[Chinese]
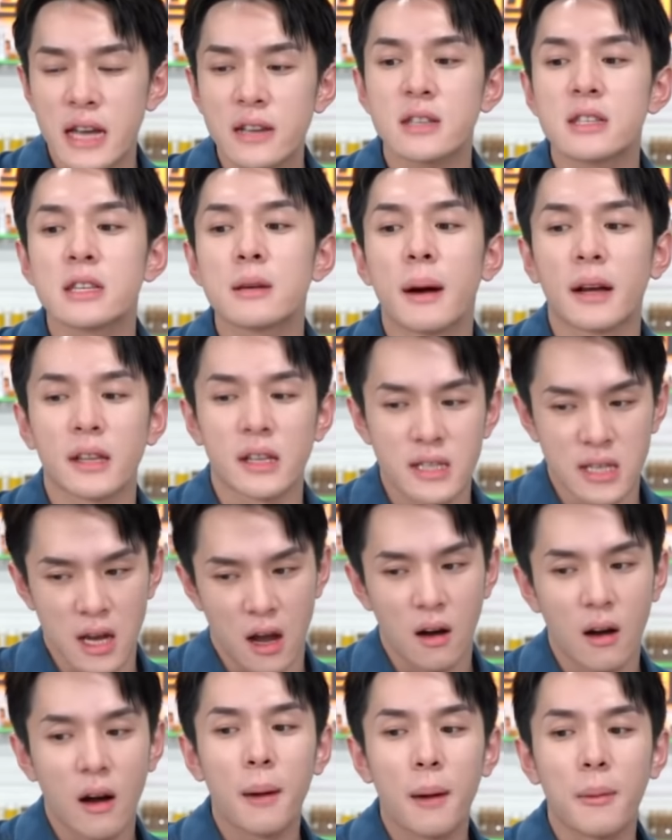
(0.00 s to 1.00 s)
是三十七码的
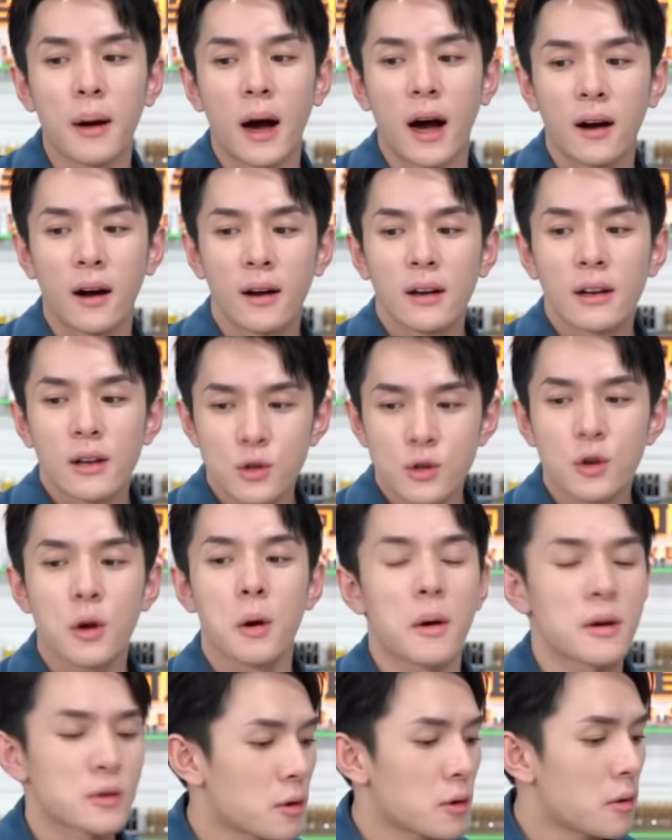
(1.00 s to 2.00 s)
脚，好不好？送
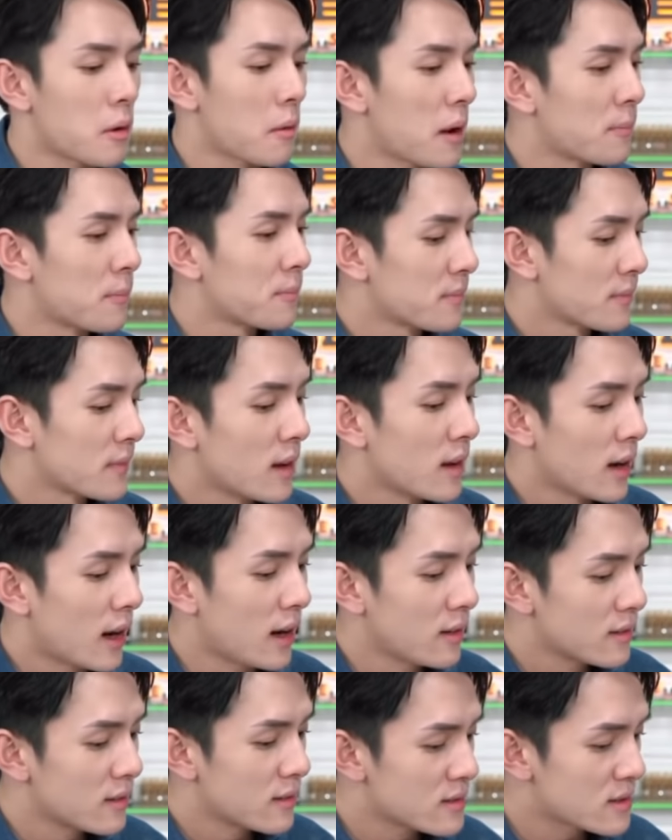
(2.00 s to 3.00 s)
龙王，送龙王。
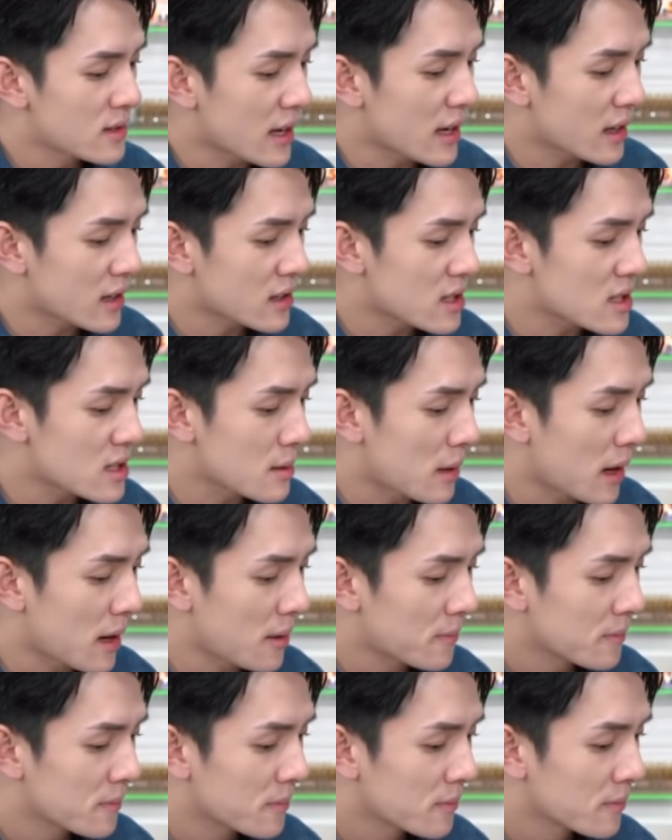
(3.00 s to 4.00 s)
好，下一个这是什
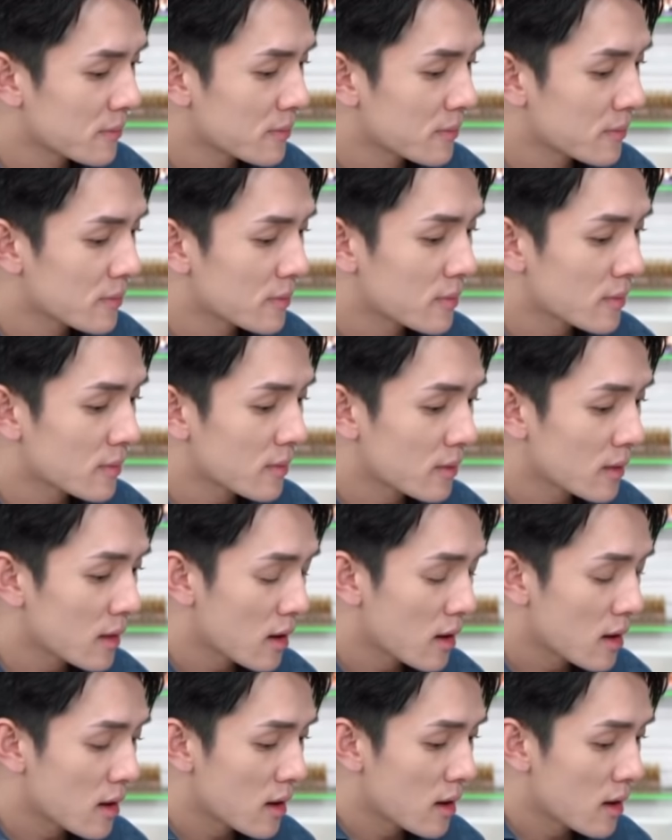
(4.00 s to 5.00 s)
么？
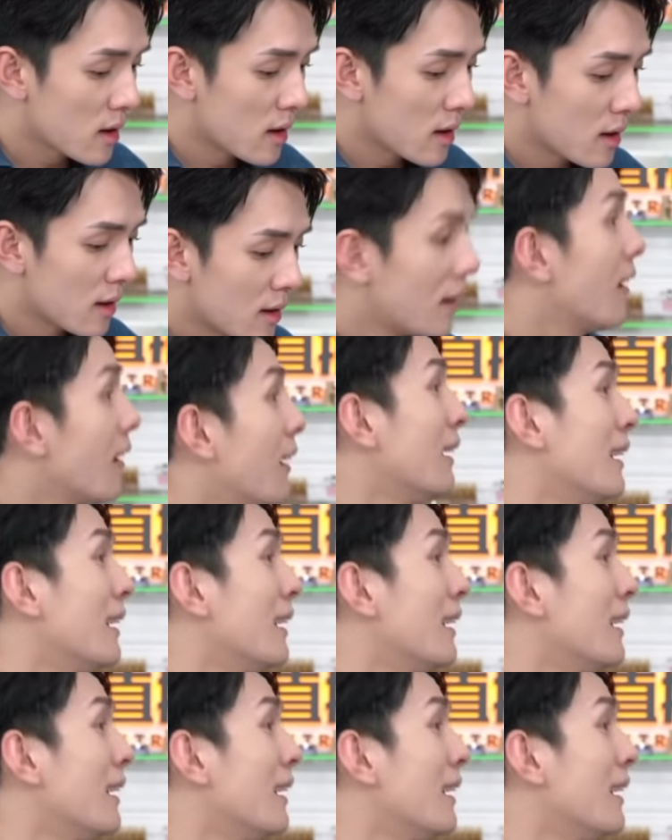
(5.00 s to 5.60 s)
不知道。